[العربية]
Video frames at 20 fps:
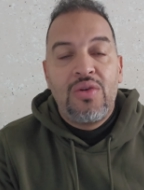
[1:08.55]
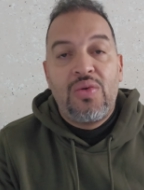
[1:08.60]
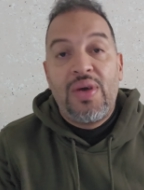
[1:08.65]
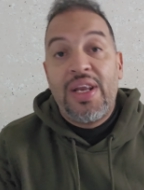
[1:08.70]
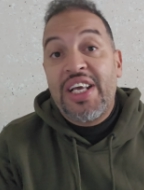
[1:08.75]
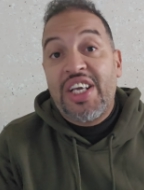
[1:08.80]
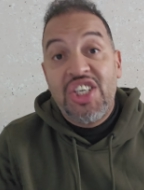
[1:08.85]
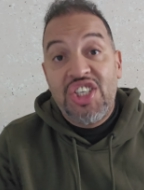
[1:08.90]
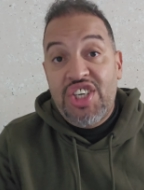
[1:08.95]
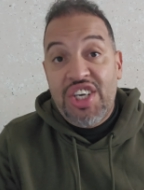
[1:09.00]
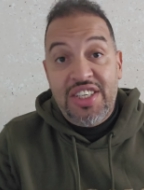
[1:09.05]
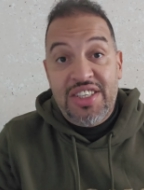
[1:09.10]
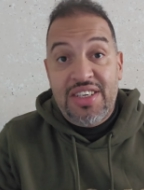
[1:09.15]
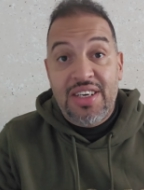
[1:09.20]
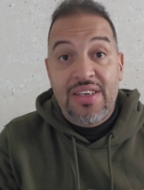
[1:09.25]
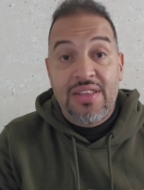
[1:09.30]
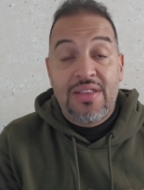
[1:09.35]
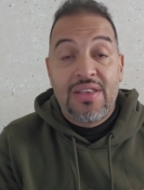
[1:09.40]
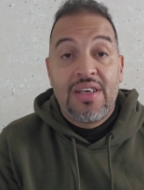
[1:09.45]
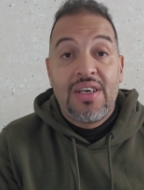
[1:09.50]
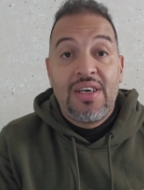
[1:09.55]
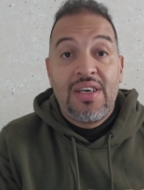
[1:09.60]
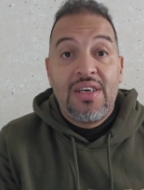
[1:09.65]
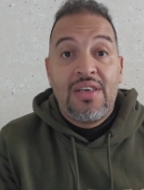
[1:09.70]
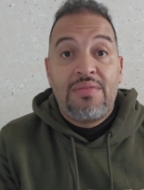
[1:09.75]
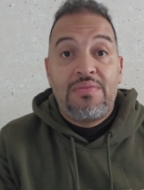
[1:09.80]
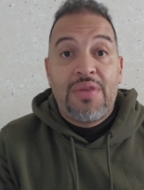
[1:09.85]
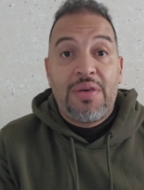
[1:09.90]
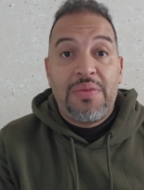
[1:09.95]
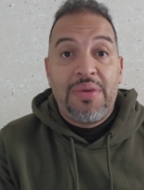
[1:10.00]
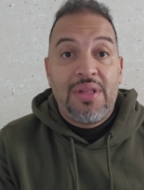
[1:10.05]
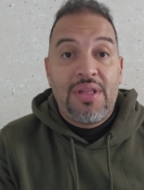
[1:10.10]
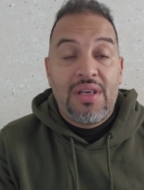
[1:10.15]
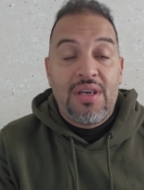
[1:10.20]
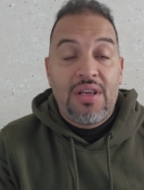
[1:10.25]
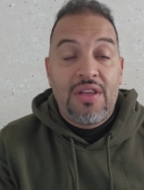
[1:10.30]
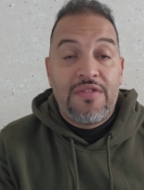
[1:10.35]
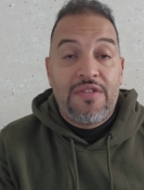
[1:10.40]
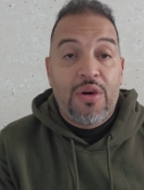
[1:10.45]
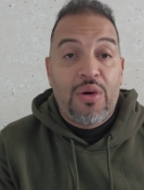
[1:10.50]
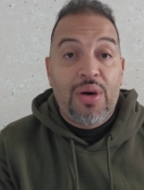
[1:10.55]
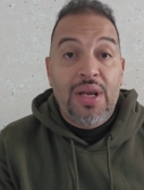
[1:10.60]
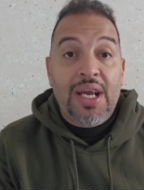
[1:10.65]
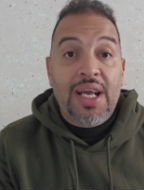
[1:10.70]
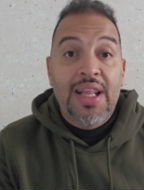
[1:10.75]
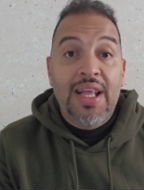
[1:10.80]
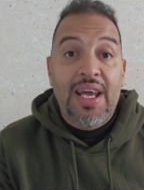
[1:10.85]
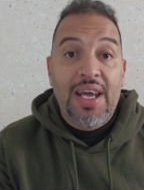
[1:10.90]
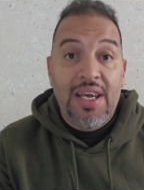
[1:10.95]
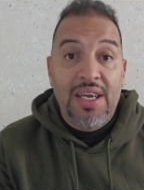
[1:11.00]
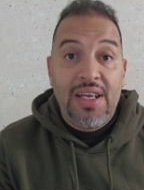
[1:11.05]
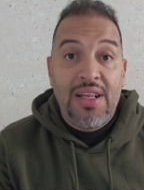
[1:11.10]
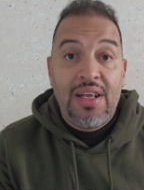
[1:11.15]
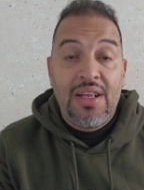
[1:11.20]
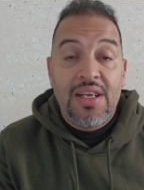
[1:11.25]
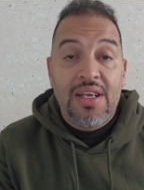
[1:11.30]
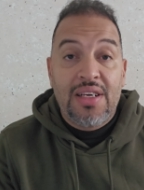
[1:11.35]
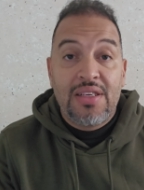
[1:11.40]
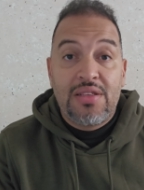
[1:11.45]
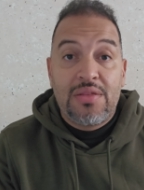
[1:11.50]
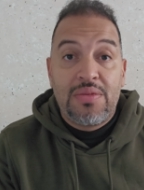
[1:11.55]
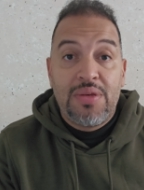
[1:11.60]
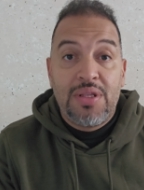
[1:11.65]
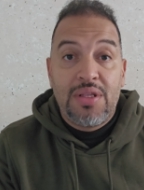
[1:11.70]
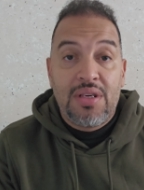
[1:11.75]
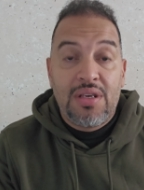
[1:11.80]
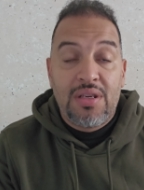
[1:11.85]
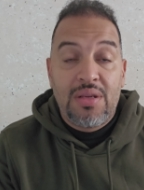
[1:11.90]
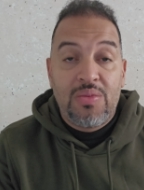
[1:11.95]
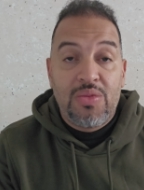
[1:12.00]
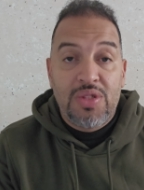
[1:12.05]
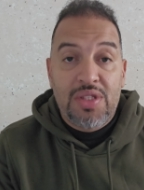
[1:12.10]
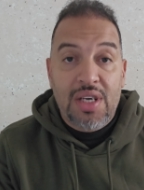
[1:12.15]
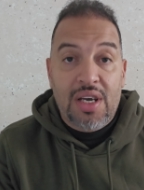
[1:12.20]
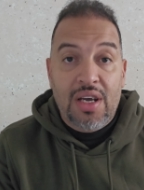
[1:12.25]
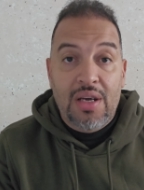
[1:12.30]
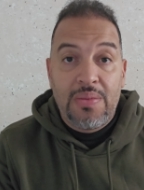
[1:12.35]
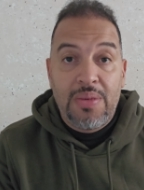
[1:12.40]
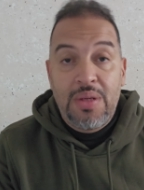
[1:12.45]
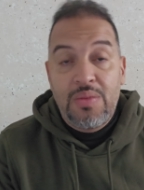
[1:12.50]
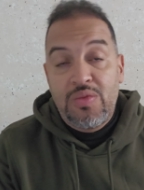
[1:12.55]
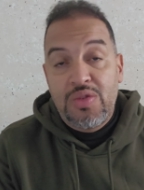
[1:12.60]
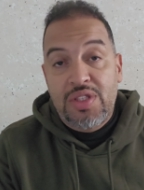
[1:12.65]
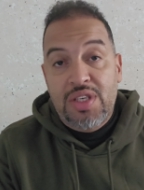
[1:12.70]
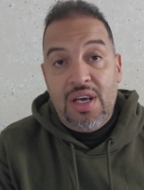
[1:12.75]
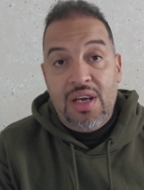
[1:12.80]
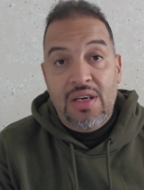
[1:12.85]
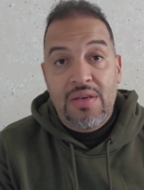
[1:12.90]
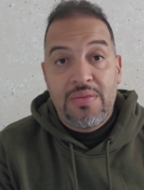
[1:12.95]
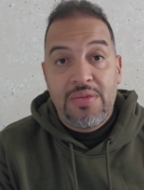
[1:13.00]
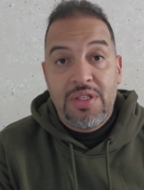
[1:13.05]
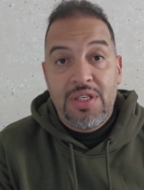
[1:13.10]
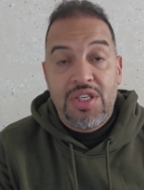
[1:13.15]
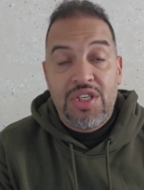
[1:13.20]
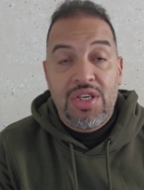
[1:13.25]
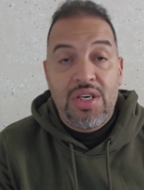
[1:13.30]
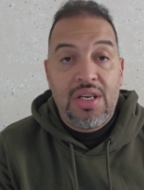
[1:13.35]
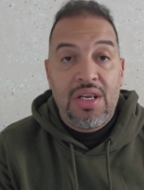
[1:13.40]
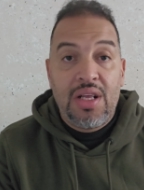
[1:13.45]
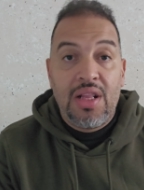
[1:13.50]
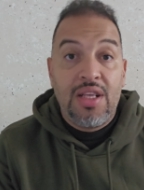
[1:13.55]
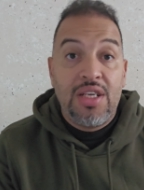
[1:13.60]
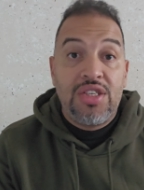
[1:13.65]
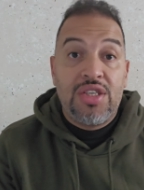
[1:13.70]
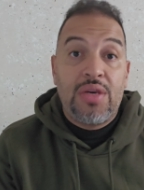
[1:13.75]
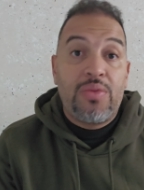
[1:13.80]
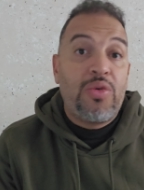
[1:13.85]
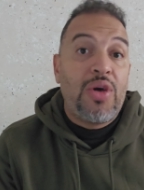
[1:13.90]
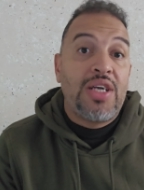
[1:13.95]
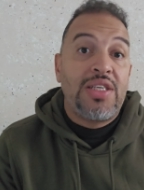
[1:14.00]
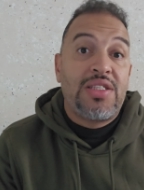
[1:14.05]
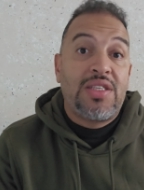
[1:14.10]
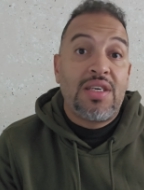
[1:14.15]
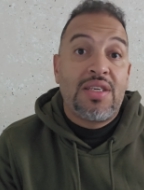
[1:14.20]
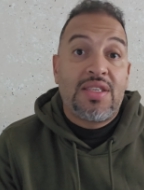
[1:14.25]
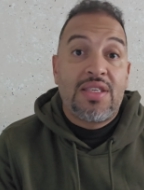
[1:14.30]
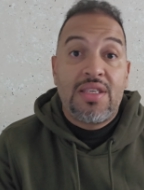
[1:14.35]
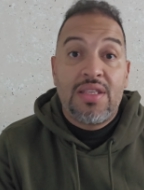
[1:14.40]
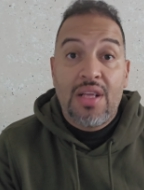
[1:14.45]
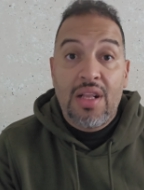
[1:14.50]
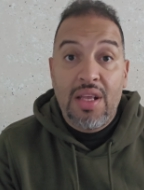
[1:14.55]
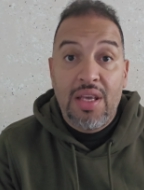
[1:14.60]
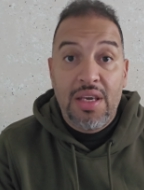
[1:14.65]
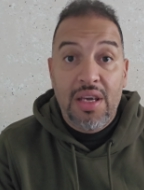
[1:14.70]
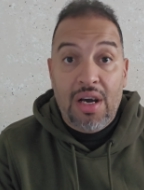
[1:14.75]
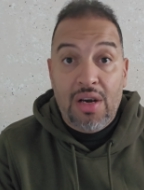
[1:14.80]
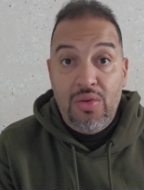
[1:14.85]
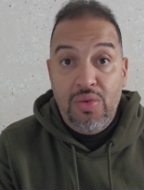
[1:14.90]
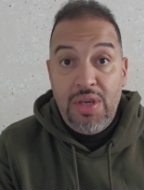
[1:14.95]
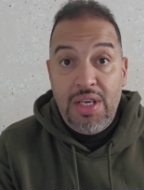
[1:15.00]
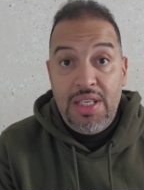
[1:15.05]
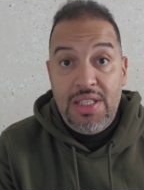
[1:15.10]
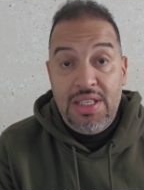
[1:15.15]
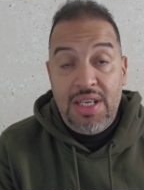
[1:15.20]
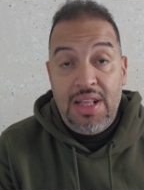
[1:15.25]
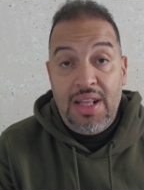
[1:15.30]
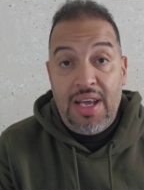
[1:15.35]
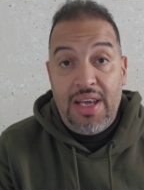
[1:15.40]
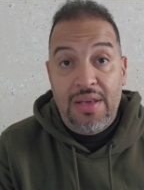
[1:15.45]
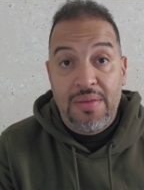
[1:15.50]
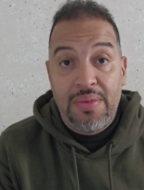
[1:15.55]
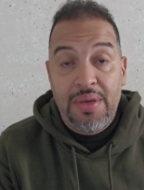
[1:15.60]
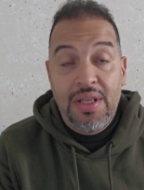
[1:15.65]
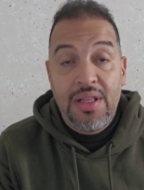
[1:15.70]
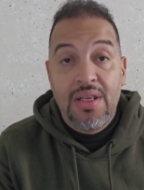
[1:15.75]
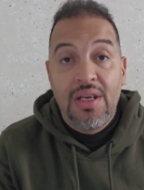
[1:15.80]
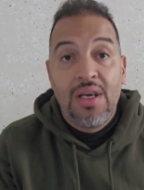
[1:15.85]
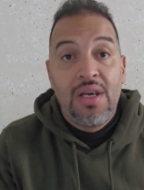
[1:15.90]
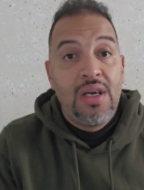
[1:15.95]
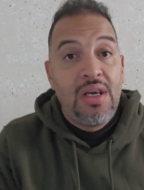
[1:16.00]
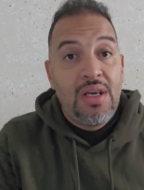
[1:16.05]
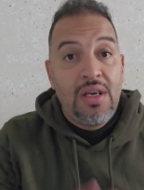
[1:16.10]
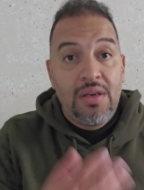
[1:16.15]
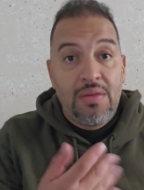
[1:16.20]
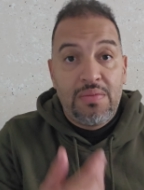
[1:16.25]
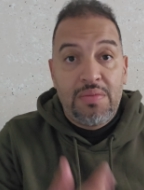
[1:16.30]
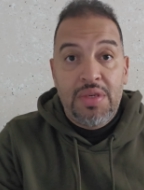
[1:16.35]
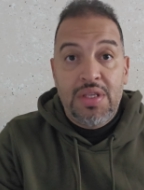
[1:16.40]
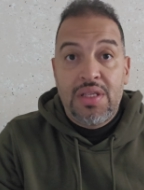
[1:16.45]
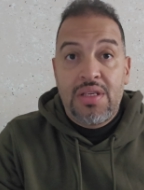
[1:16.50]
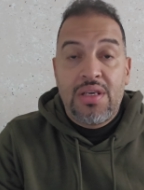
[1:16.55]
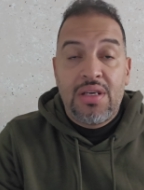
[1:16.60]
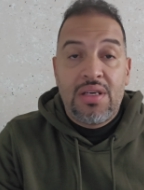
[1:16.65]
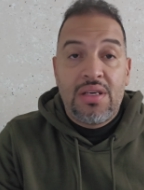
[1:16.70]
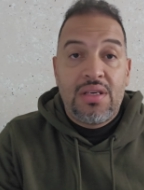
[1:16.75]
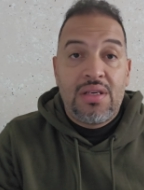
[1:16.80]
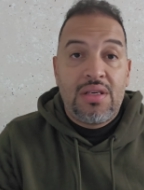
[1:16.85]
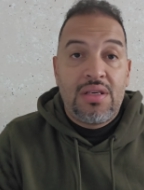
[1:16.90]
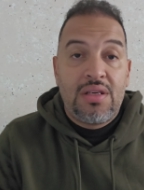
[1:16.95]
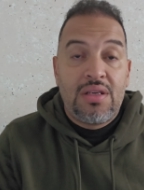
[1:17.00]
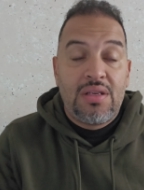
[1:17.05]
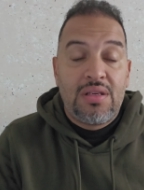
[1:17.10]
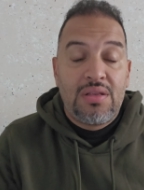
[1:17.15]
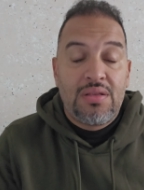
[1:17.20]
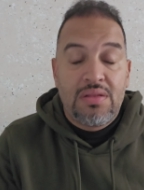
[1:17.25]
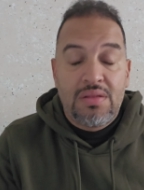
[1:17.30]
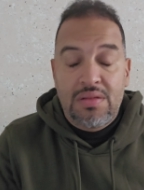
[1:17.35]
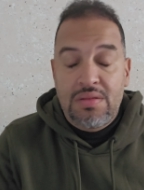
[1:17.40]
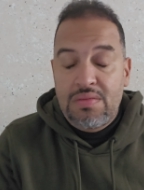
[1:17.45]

ولكن شتان ما بين الفوارق الهائله اللي كانت بين المنتخبين المنتخب النيجيري اللي جاب واحد الترسانه اللي هي قويه ديال اللاعبين من آه،